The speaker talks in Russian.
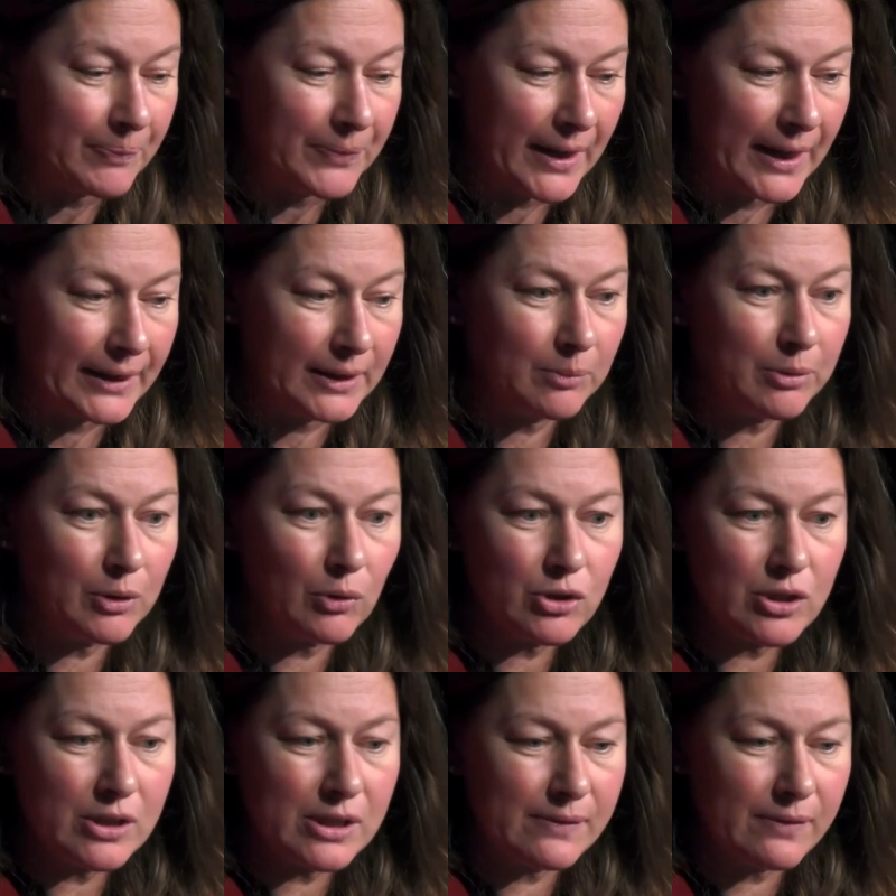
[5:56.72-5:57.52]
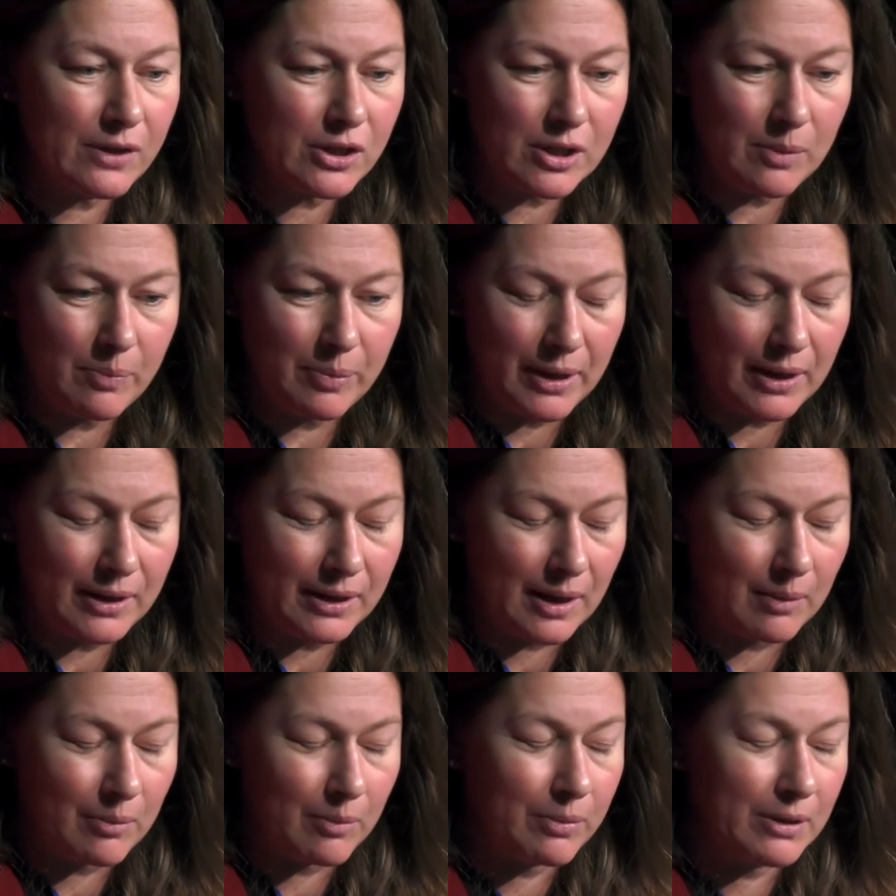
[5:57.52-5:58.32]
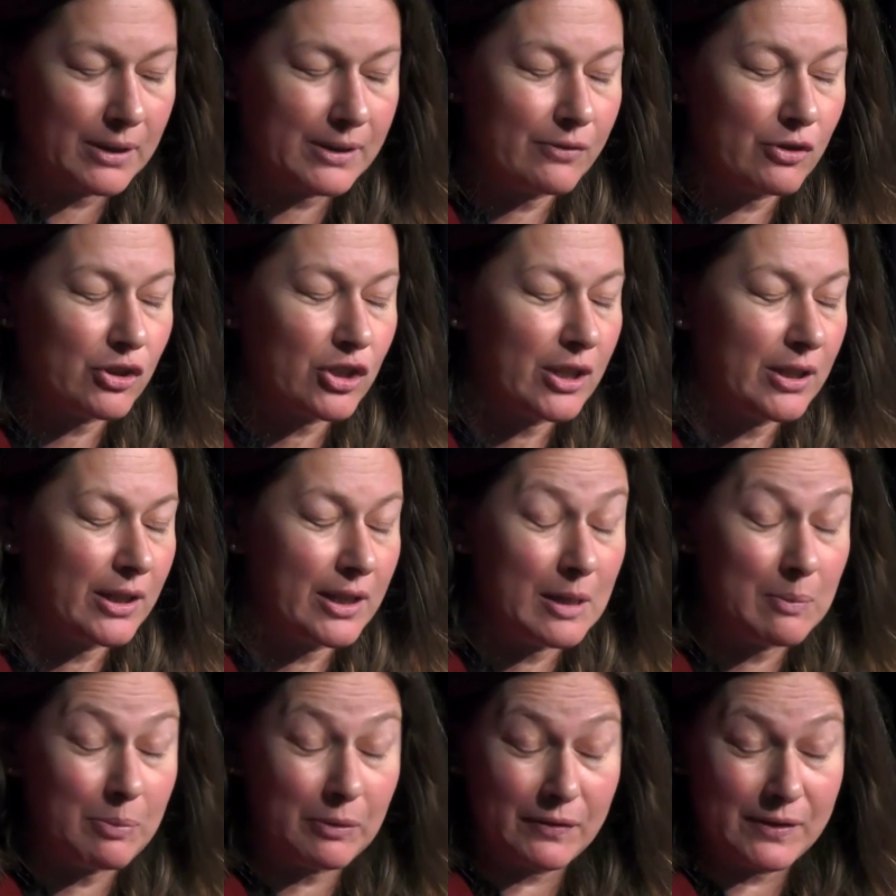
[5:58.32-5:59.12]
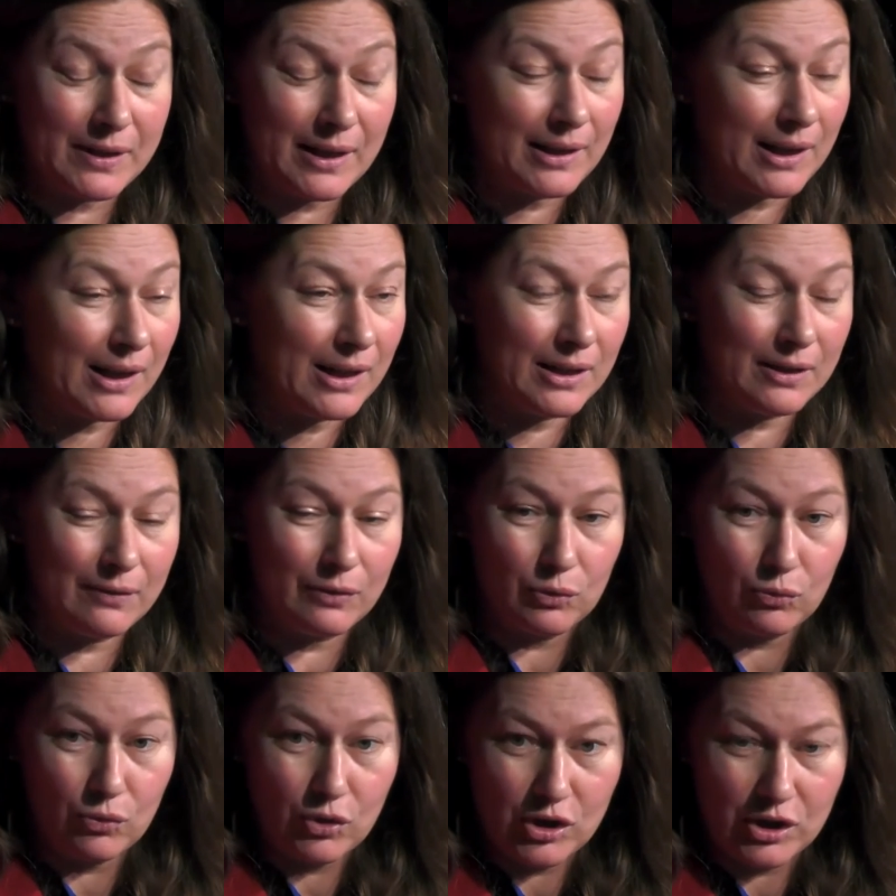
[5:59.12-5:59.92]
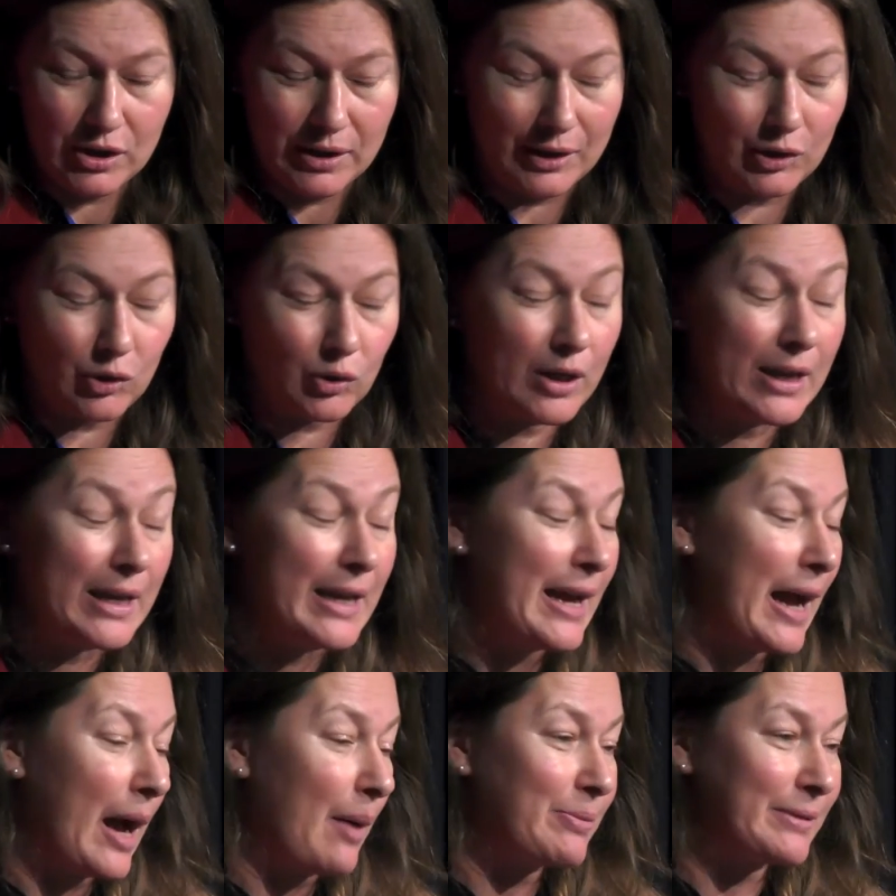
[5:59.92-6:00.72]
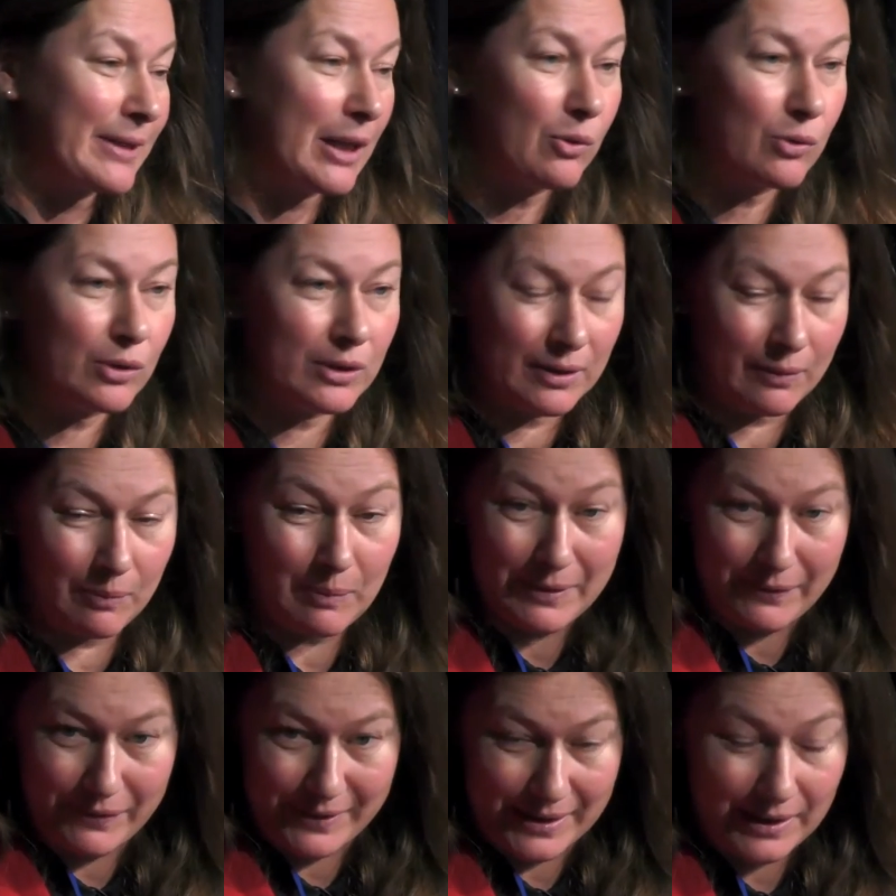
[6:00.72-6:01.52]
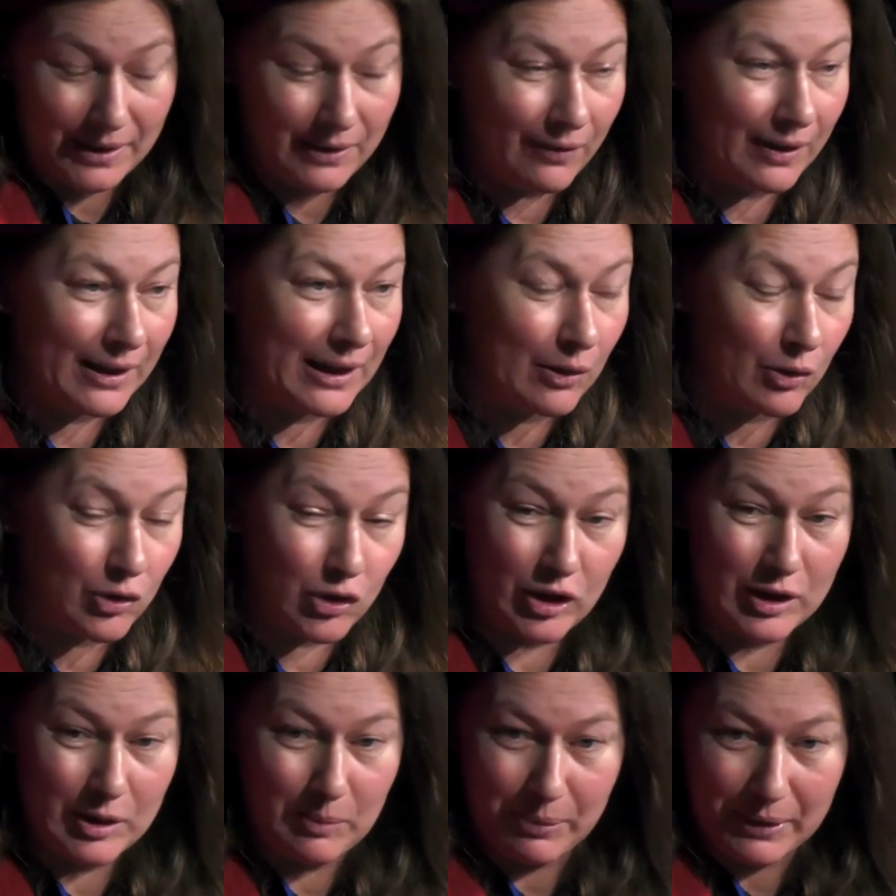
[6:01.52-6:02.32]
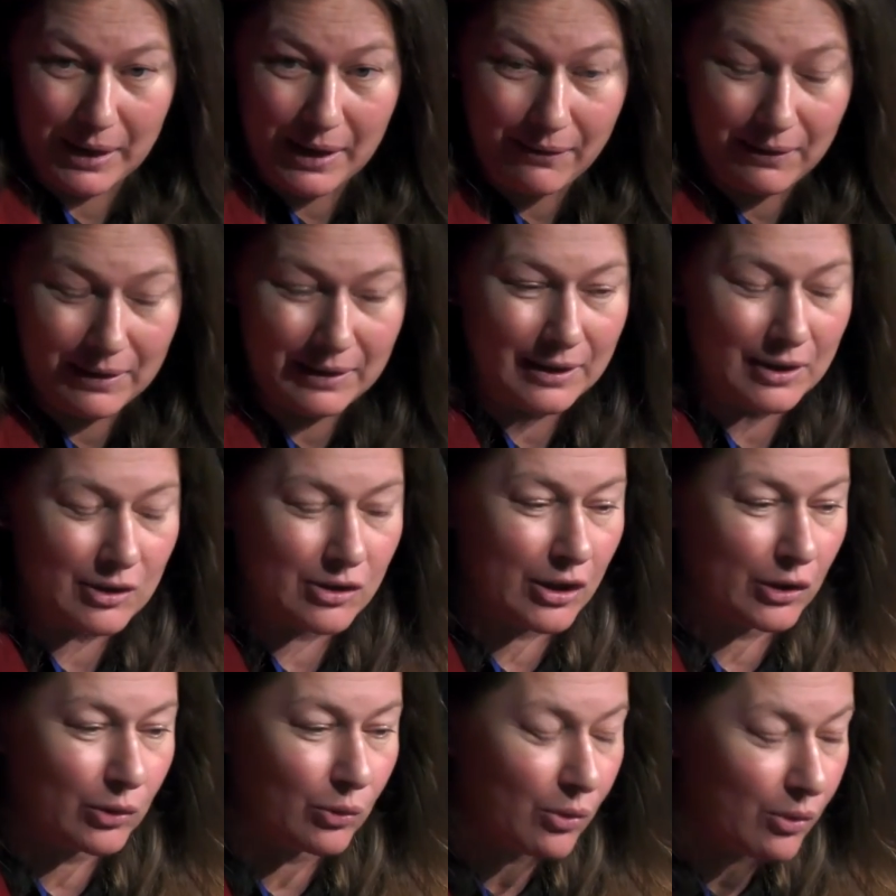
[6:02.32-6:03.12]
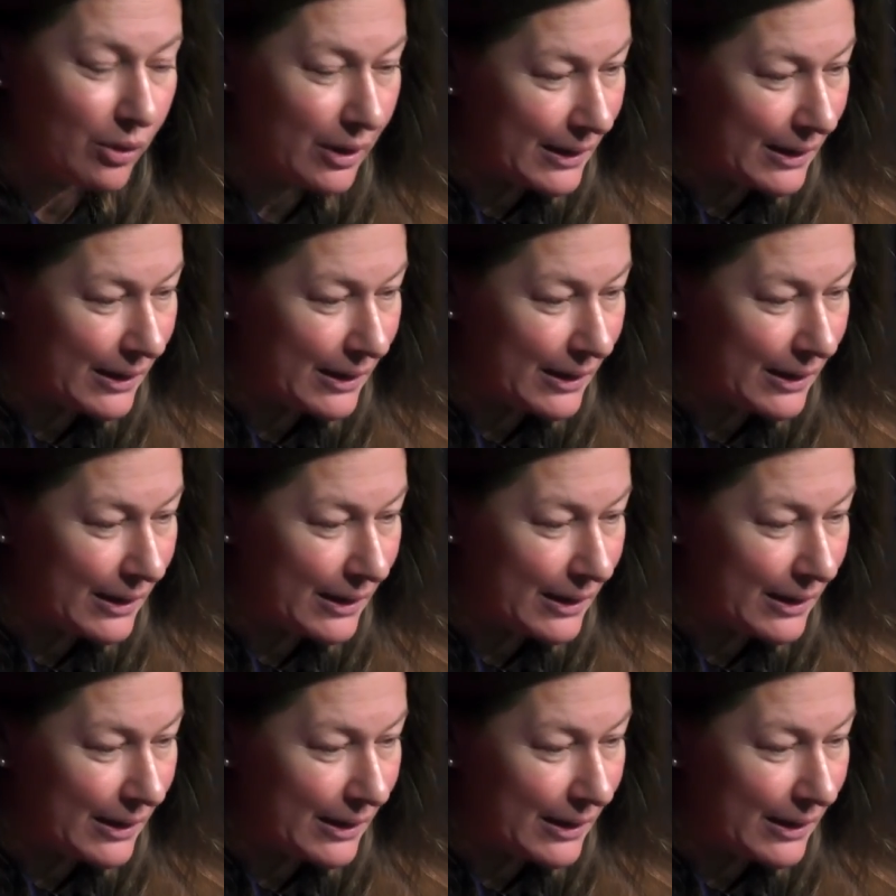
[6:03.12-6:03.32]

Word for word: это была очень свежая программа, были совершенно непрофессиональные ведущие, которые абсолютно, мы все говорили очень неправильно, зато